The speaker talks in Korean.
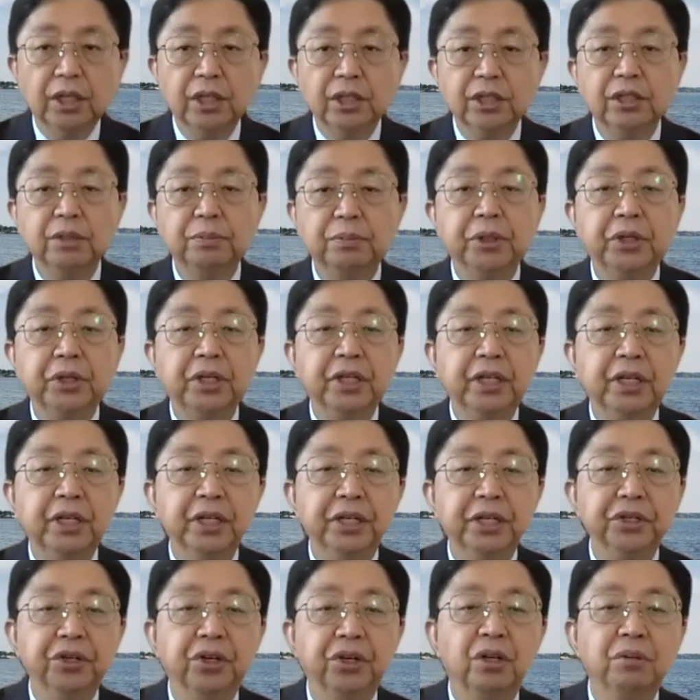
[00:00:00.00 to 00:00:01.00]

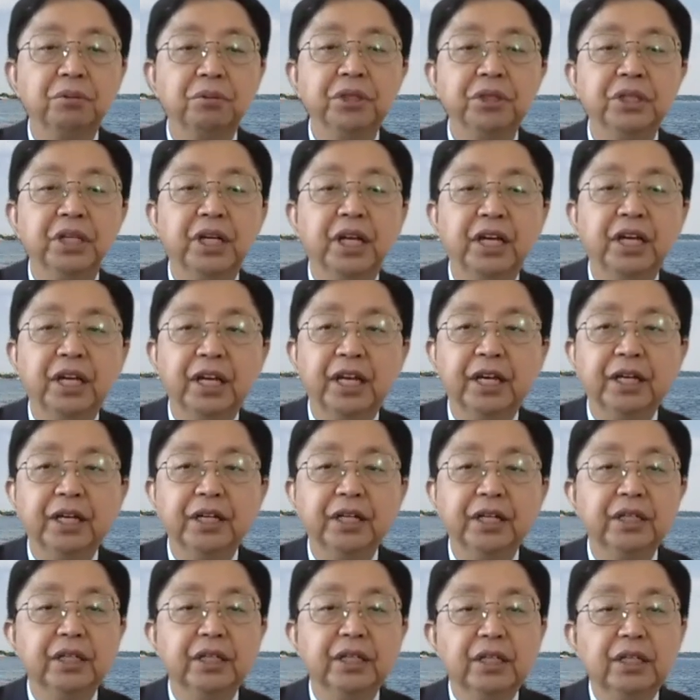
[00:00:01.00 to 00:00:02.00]
특별히 여러분들에게
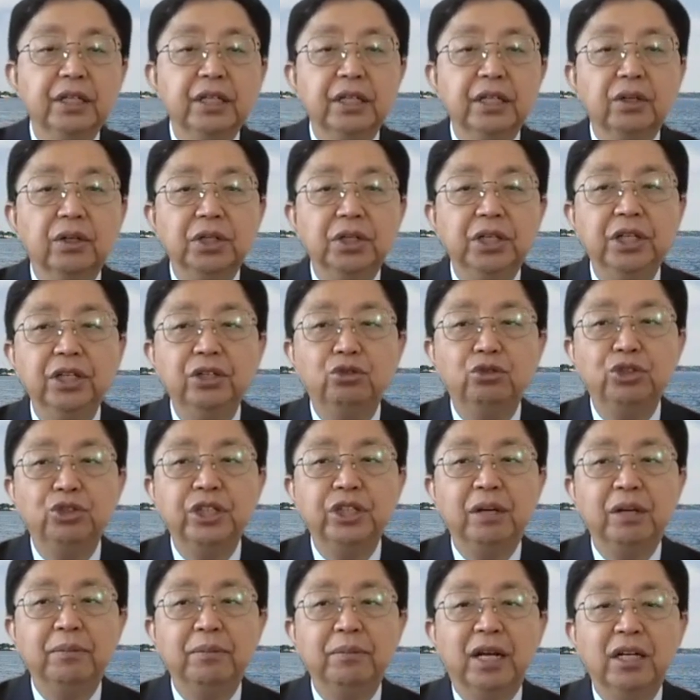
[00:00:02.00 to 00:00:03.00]
이
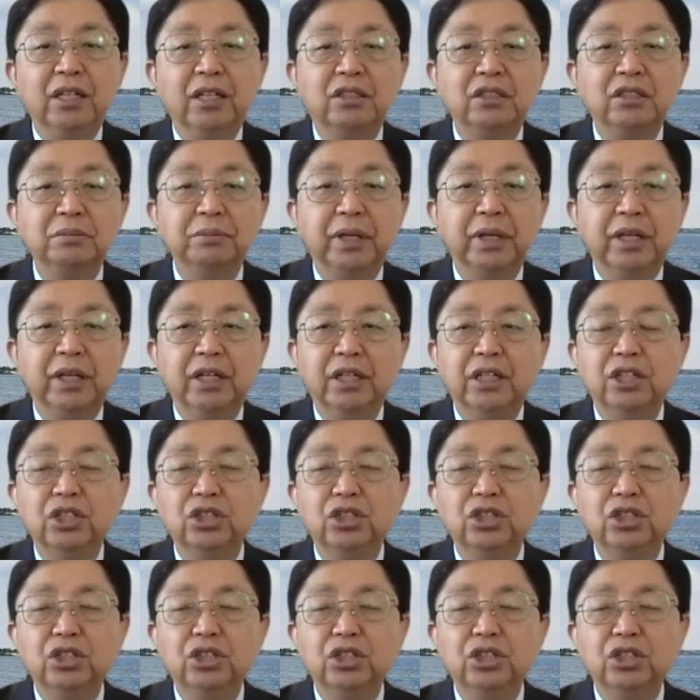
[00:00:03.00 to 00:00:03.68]
주제의 말씀에